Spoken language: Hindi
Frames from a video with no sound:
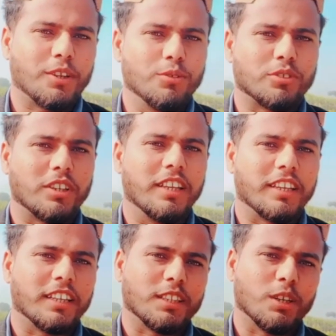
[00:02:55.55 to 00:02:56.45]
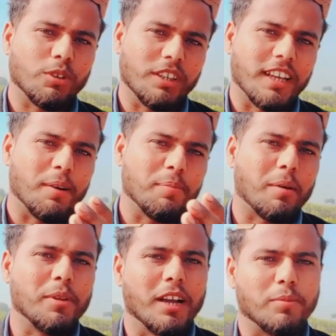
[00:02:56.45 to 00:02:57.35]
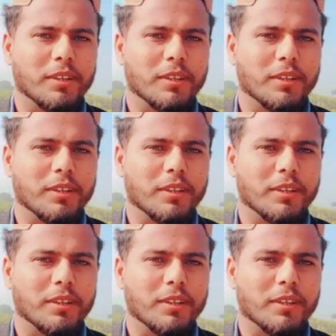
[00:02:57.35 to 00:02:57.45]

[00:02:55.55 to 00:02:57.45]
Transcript: के नुस्खे लेके आता हूँ कि यार आपका भी हक